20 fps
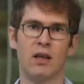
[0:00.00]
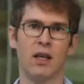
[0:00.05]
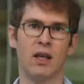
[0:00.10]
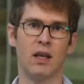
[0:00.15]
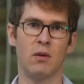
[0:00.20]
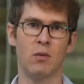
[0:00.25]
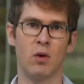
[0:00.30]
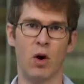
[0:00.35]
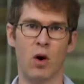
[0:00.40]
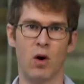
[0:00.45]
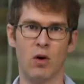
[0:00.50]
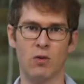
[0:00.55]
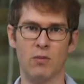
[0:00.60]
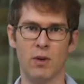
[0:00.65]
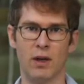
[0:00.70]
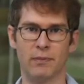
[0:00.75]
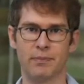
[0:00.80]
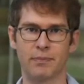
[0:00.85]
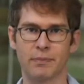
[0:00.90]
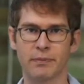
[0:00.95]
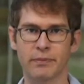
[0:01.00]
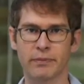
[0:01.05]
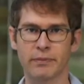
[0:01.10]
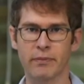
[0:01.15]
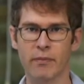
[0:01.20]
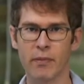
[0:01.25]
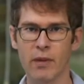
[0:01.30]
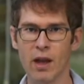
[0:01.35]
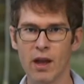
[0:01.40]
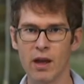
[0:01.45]
sich im Gaumen.
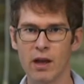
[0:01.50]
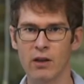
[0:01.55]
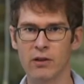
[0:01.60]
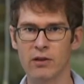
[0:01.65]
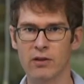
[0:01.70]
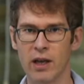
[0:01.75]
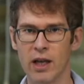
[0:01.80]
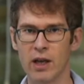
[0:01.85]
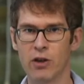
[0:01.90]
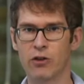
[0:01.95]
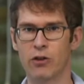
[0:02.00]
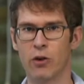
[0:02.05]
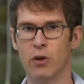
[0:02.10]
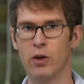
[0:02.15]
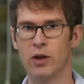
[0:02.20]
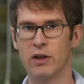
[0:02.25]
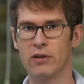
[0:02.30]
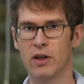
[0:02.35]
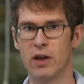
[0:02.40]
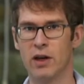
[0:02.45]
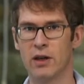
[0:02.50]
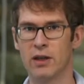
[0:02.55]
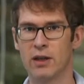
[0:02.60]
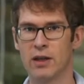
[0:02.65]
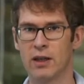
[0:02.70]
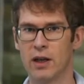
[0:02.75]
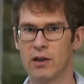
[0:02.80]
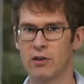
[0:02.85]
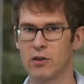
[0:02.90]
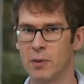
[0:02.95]
Sehr schöne
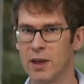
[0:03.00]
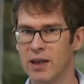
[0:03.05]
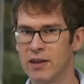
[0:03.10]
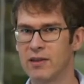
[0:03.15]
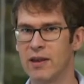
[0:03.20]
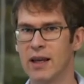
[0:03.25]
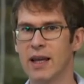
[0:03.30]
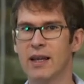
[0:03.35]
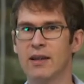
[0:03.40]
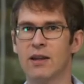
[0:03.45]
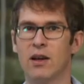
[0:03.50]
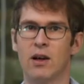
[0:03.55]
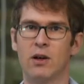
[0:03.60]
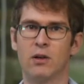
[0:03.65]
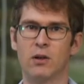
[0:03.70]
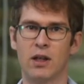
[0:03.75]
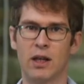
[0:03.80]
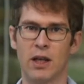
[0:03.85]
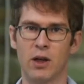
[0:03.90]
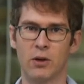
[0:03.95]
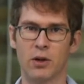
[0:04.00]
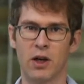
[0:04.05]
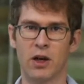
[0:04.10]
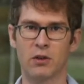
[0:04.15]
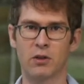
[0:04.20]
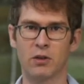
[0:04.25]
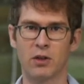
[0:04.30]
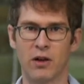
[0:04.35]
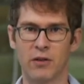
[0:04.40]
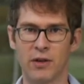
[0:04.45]
Sache. Also man sieht, auch der
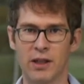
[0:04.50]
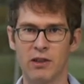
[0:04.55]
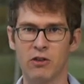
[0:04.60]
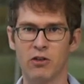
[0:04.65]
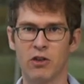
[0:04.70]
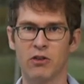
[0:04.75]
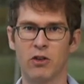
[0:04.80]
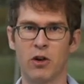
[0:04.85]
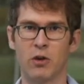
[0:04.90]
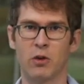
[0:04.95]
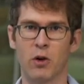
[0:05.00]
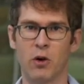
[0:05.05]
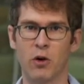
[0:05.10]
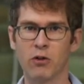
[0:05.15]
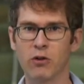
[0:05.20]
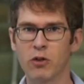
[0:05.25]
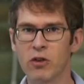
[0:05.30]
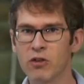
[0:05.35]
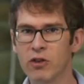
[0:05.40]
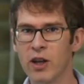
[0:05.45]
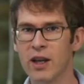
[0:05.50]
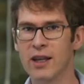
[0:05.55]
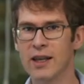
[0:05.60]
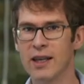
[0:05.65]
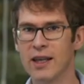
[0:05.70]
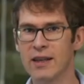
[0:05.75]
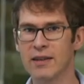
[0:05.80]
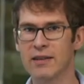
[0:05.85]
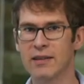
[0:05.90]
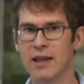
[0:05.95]
Leonardo da Vinci war auch hier schon ein
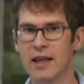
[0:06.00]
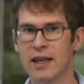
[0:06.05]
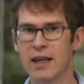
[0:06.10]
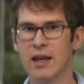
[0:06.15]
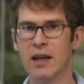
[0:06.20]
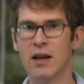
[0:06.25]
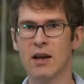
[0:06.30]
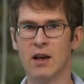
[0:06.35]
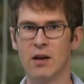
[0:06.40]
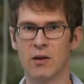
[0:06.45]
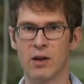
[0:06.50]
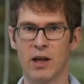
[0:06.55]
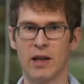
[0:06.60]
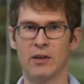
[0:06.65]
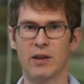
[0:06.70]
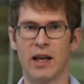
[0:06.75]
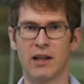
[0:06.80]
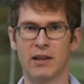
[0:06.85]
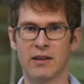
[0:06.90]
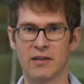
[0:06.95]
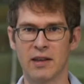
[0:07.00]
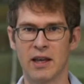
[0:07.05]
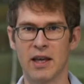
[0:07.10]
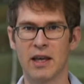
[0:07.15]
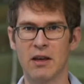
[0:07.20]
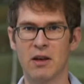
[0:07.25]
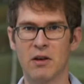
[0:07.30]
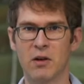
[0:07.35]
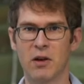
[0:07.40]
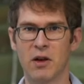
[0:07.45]
Genie gesehen und hat
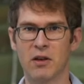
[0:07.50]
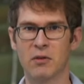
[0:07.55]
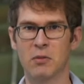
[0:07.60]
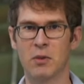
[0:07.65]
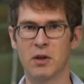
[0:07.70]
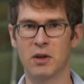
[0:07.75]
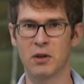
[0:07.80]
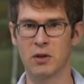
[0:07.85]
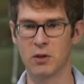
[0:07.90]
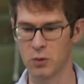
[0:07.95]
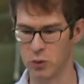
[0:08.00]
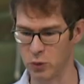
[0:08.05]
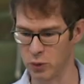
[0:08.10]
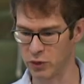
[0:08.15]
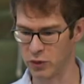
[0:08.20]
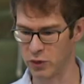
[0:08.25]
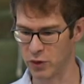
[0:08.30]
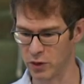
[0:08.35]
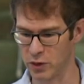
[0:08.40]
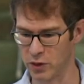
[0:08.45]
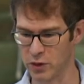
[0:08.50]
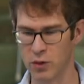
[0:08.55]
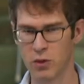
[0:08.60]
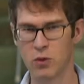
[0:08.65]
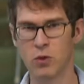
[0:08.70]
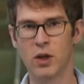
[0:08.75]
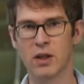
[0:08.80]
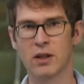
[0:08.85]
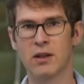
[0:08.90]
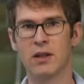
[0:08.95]
gesehen, was man aus
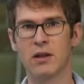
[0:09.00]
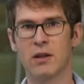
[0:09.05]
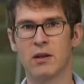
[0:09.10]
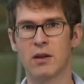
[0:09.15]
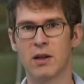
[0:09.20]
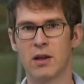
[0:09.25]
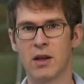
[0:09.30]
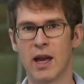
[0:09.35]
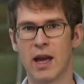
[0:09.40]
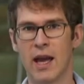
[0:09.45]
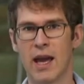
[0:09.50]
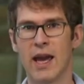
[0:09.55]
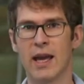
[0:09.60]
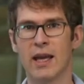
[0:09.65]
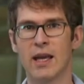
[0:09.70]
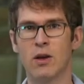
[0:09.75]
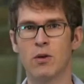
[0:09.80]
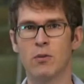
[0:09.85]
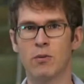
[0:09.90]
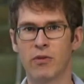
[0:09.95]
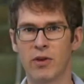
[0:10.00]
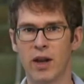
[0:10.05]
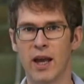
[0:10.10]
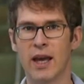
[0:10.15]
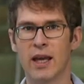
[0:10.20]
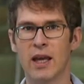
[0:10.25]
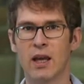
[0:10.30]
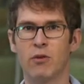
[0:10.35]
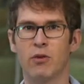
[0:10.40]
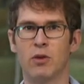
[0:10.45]
guter Hägung und
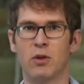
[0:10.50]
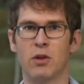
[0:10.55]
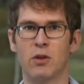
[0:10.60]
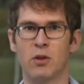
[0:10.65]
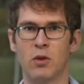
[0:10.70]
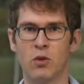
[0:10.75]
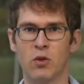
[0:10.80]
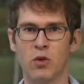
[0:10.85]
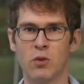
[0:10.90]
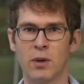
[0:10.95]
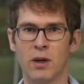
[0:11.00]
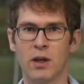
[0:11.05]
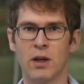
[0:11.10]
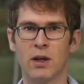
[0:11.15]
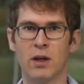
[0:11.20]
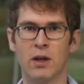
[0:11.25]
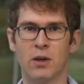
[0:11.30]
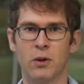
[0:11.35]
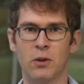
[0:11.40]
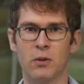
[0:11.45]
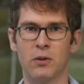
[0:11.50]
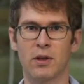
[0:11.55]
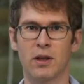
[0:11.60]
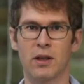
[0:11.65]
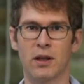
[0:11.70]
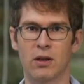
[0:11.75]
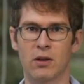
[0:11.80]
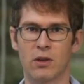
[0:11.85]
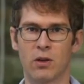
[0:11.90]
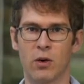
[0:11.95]
Pflegung der Trauben und
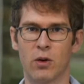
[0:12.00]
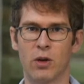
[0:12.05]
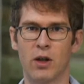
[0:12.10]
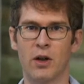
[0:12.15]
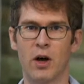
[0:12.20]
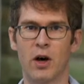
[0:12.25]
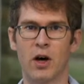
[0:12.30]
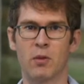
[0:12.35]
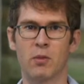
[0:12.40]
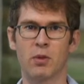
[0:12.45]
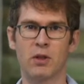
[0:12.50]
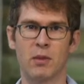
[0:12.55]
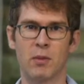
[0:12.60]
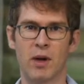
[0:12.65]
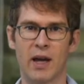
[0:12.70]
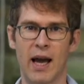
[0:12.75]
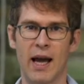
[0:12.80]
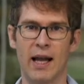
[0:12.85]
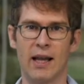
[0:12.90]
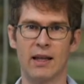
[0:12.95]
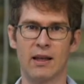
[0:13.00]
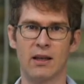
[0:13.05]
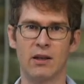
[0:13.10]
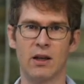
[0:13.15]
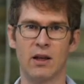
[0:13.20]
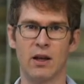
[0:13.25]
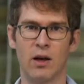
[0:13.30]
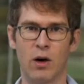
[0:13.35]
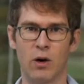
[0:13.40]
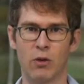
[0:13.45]
der tollen Arbeit im Keller
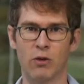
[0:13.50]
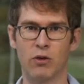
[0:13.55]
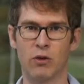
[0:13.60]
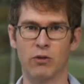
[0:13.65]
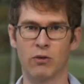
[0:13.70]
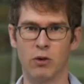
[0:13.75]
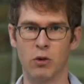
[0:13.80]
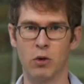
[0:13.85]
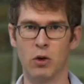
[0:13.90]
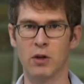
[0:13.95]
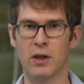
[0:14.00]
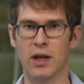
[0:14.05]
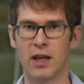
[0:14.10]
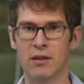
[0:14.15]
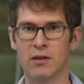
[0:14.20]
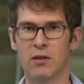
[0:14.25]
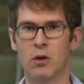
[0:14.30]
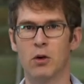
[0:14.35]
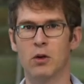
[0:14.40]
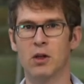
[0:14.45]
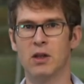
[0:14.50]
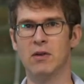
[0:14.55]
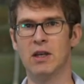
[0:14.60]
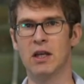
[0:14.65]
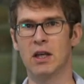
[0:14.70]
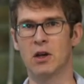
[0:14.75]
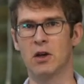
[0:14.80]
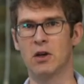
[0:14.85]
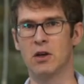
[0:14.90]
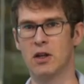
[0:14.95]
auch schon früher hat tolle
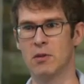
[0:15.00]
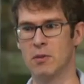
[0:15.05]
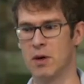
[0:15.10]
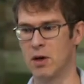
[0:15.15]
Weine